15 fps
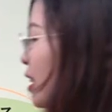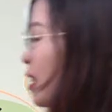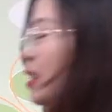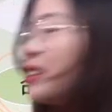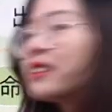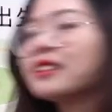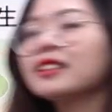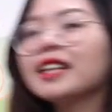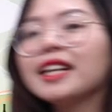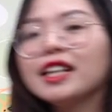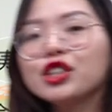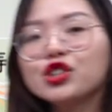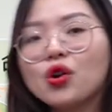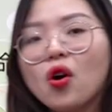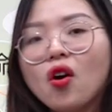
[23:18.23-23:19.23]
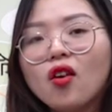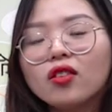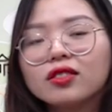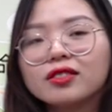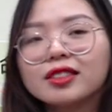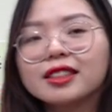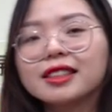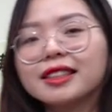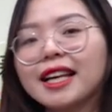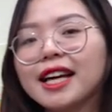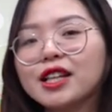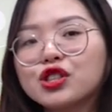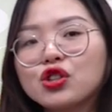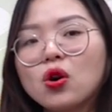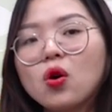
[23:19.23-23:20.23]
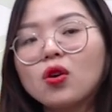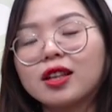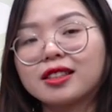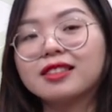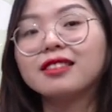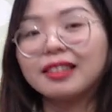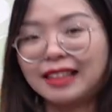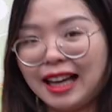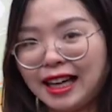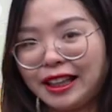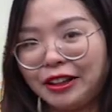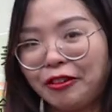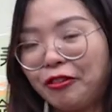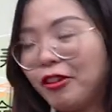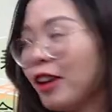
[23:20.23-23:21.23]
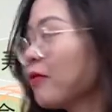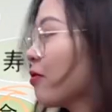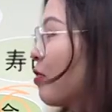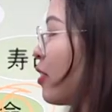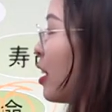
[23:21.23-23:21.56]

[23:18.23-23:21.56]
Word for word: Ừ, seicho, seicho là trưởng thành đúng không ạ?